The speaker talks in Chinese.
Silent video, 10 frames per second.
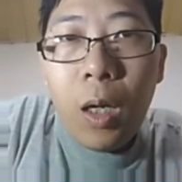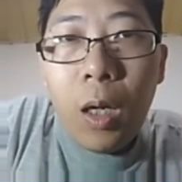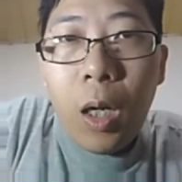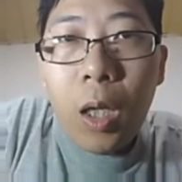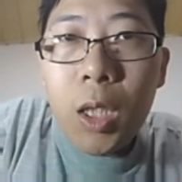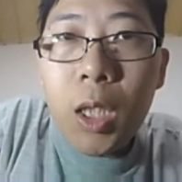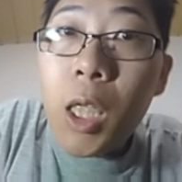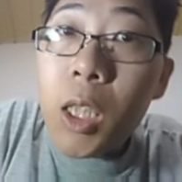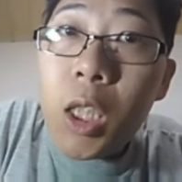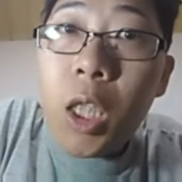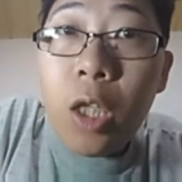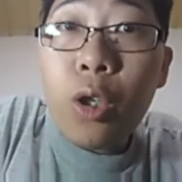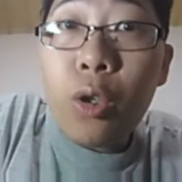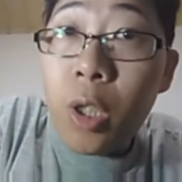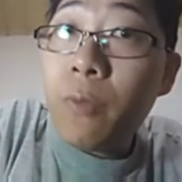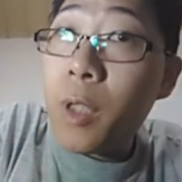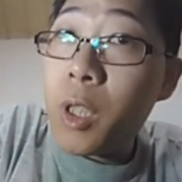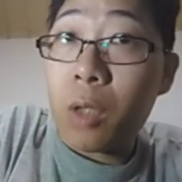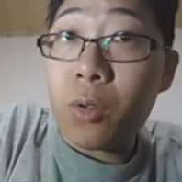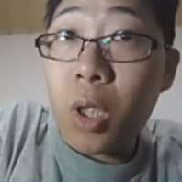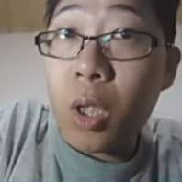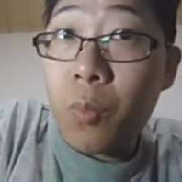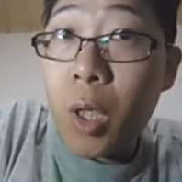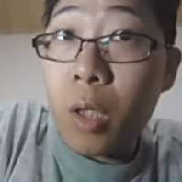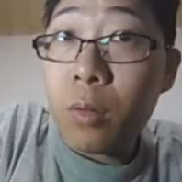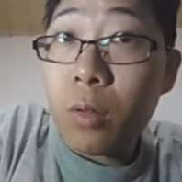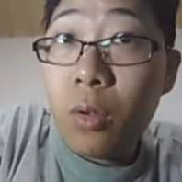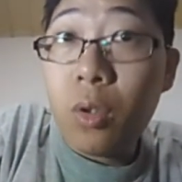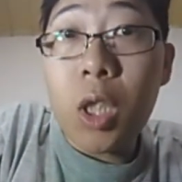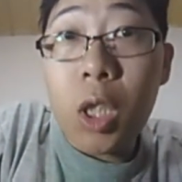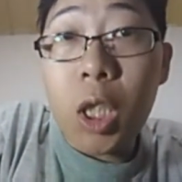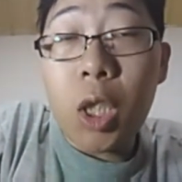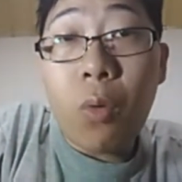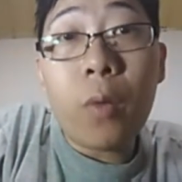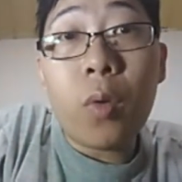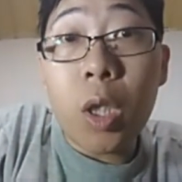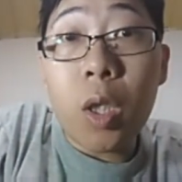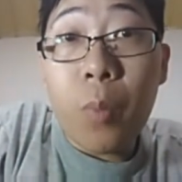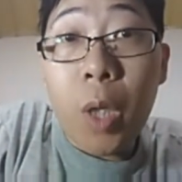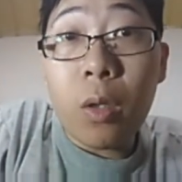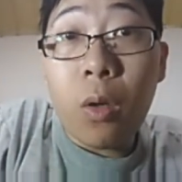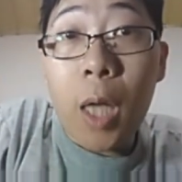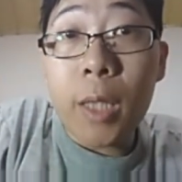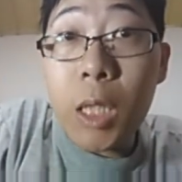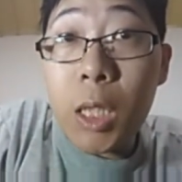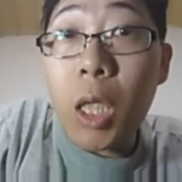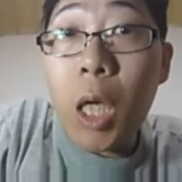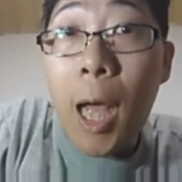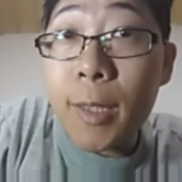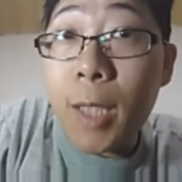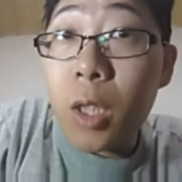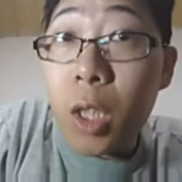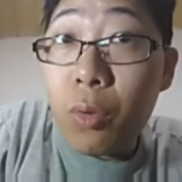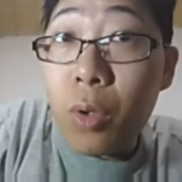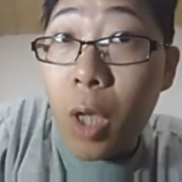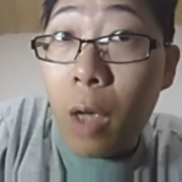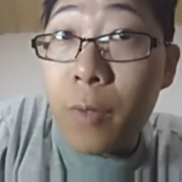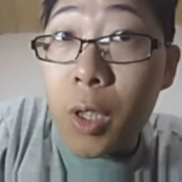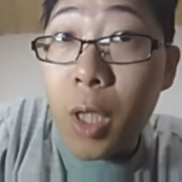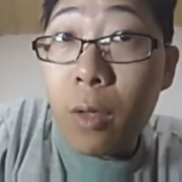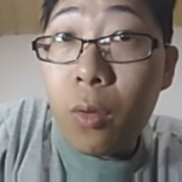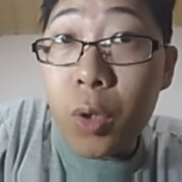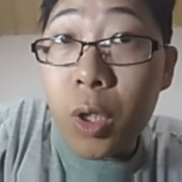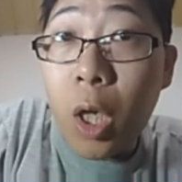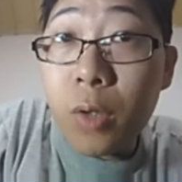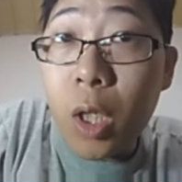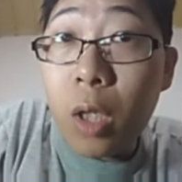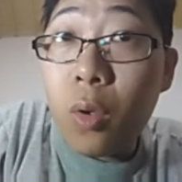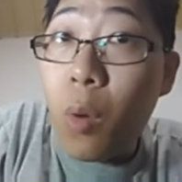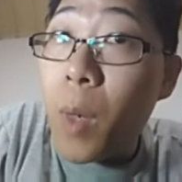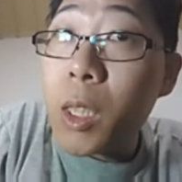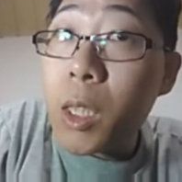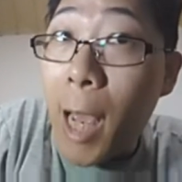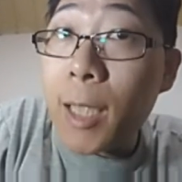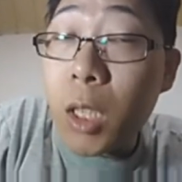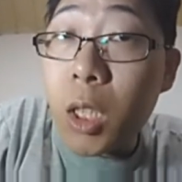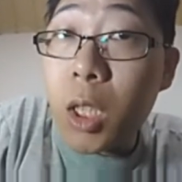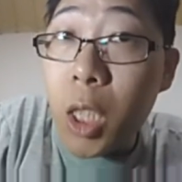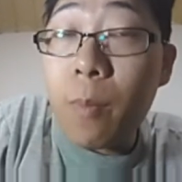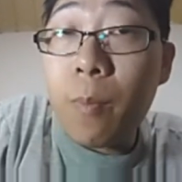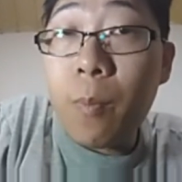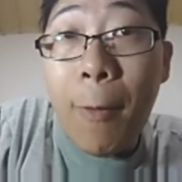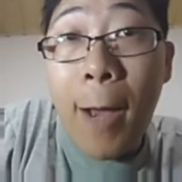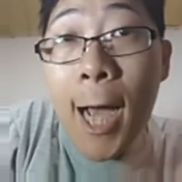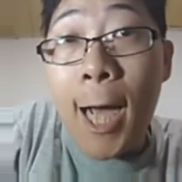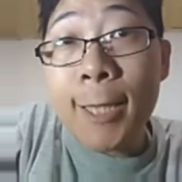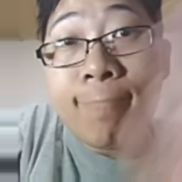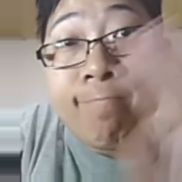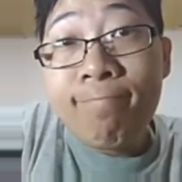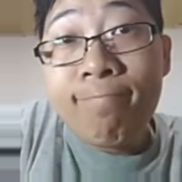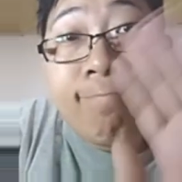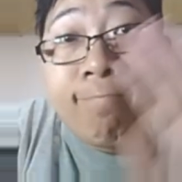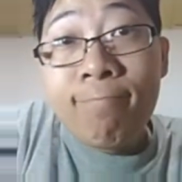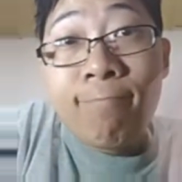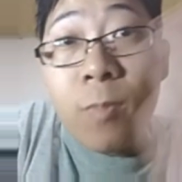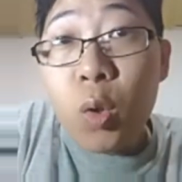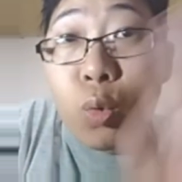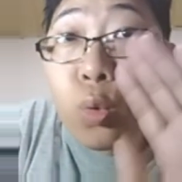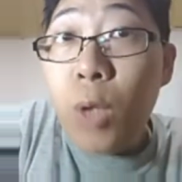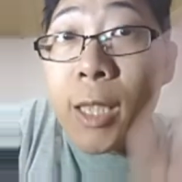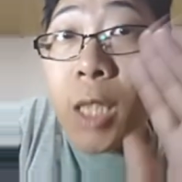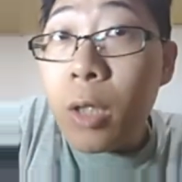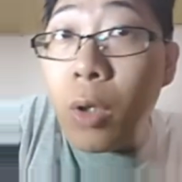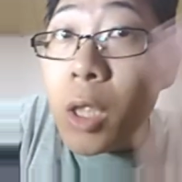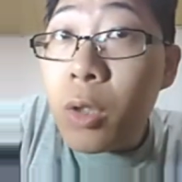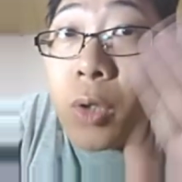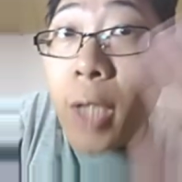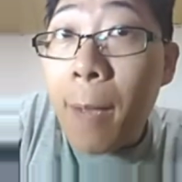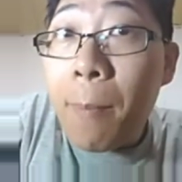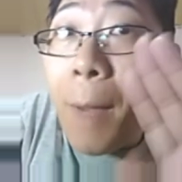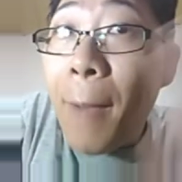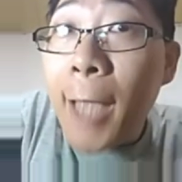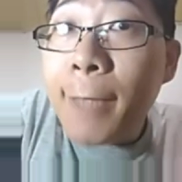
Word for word: 好的，那今天的游戏分享就到这边。如果你喜欢我的影片的话，记得按赞、订阅、加分享。我是小郑，我们下次见，拜拜！祝大家都能中奖，拜拜！